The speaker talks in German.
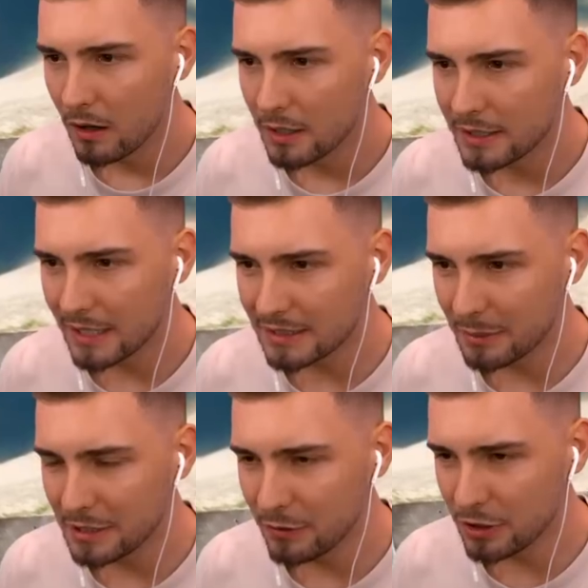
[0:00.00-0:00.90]
Ich kann es
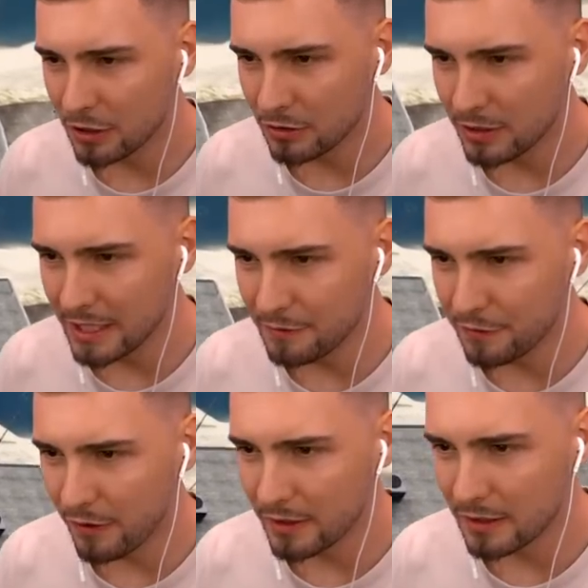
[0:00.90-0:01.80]
aber nicht wirklich kontrollieren,
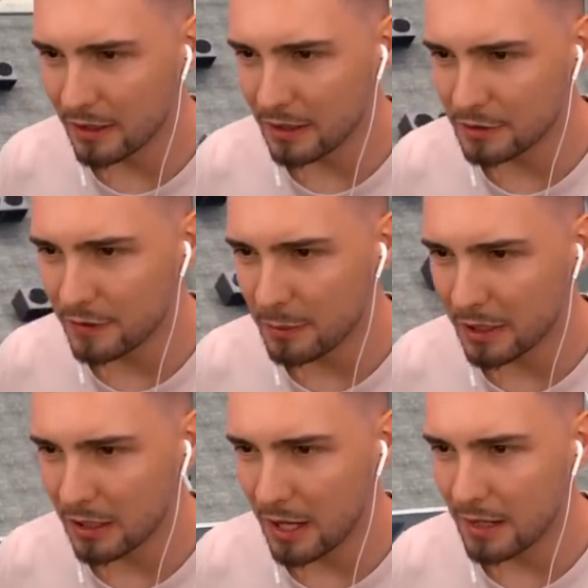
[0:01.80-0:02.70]
Freunde, ne? Also fällt mir
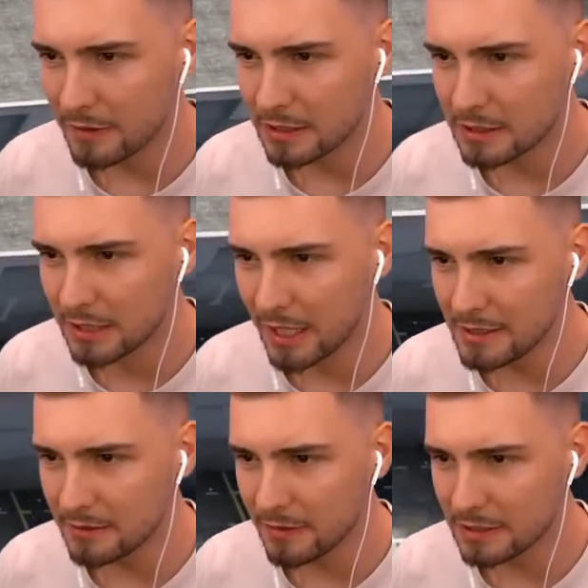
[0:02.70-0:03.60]
gerade. Es dreht.
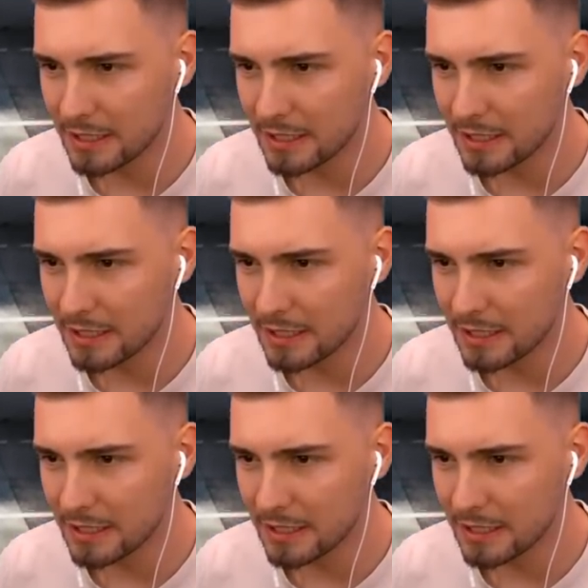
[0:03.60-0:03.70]
Was